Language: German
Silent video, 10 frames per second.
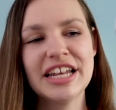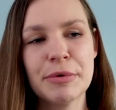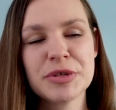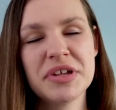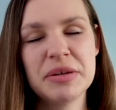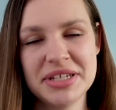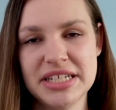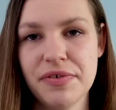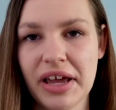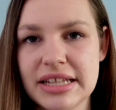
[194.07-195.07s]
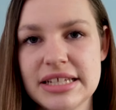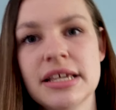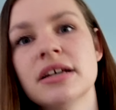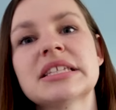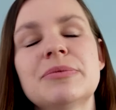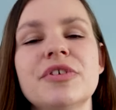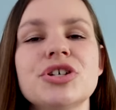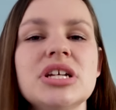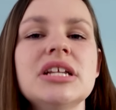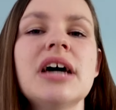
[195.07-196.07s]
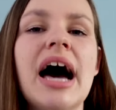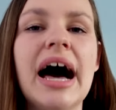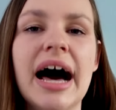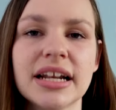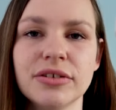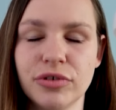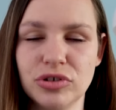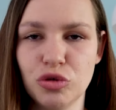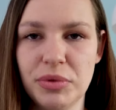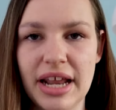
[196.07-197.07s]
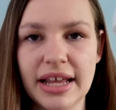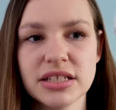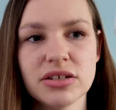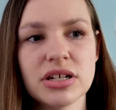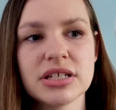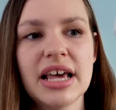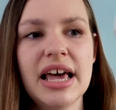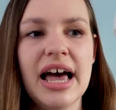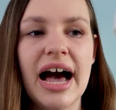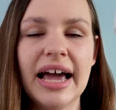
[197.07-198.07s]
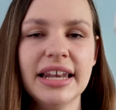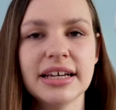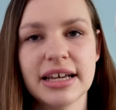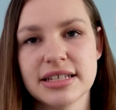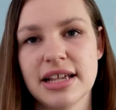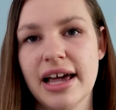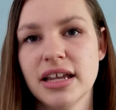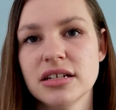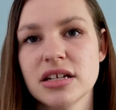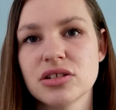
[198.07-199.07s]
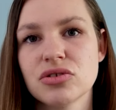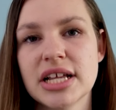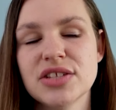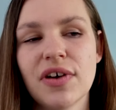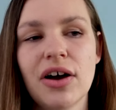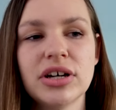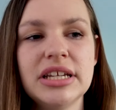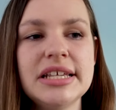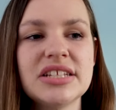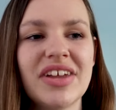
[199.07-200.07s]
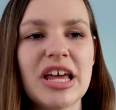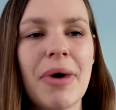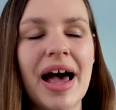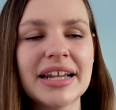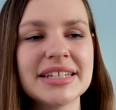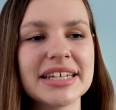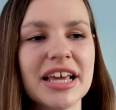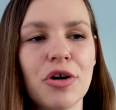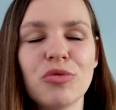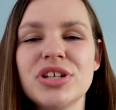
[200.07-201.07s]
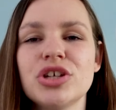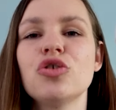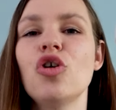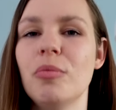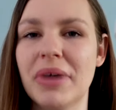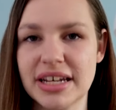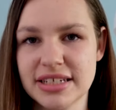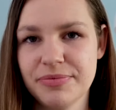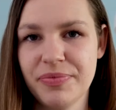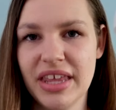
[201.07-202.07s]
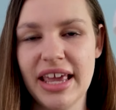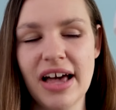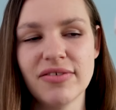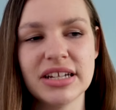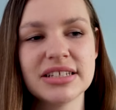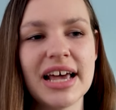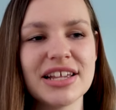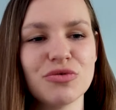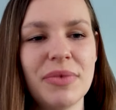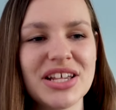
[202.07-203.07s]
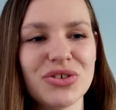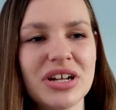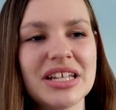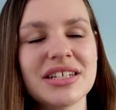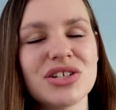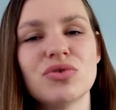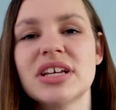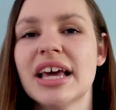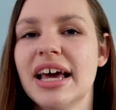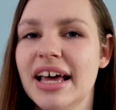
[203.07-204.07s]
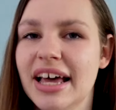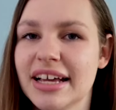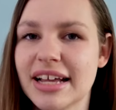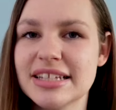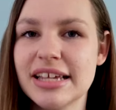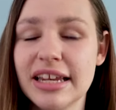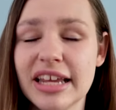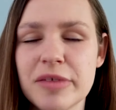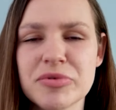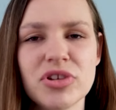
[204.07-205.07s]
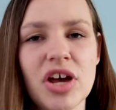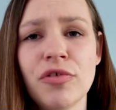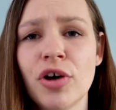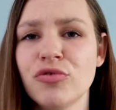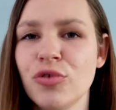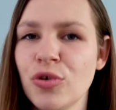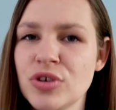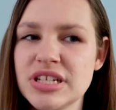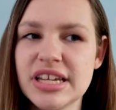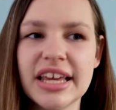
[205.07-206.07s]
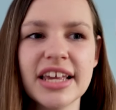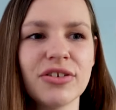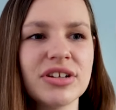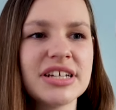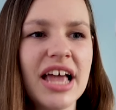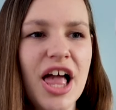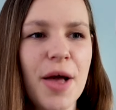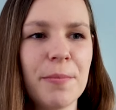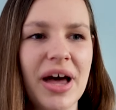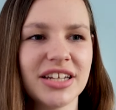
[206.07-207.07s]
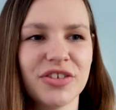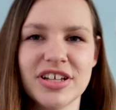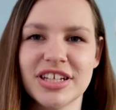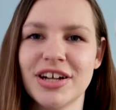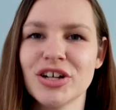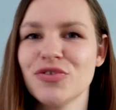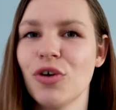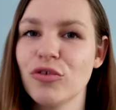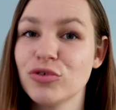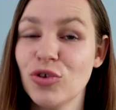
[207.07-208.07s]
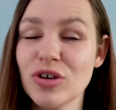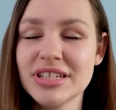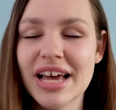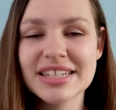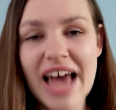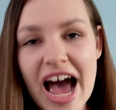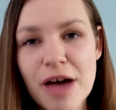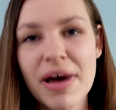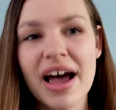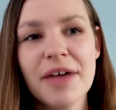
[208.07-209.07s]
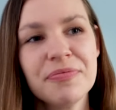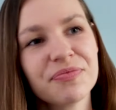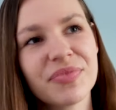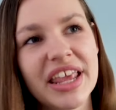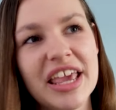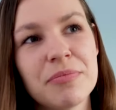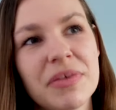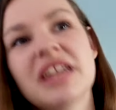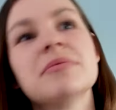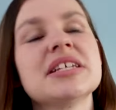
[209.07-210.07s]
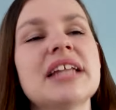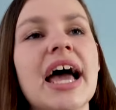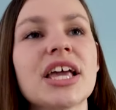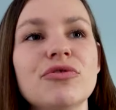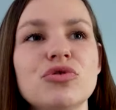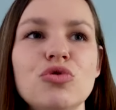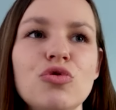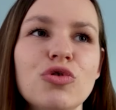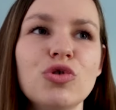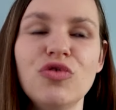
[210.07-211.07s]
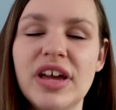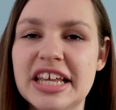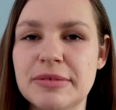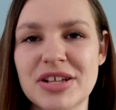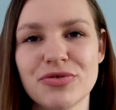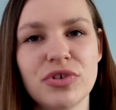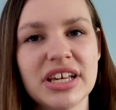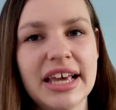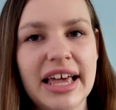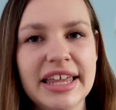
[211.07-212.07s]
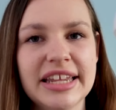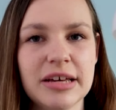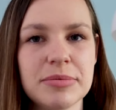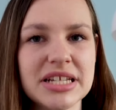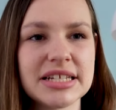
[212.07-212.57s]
Da muss man nämlich differenzieren. Es gibt verschiedene Arten von und Dominanz. Und das eine kann sein, dass du es als Frau genießt, wenn der Partner sich um dich kümmert. Ja, wenn es also mehr so ist, dass du dich ganz hingibst und er verwöhnt dich und macht quasi genau das, worauf du Lust hast, aber eben in einem Szenario, wo du, wo du wenig machst, wo du dich eher hingibst.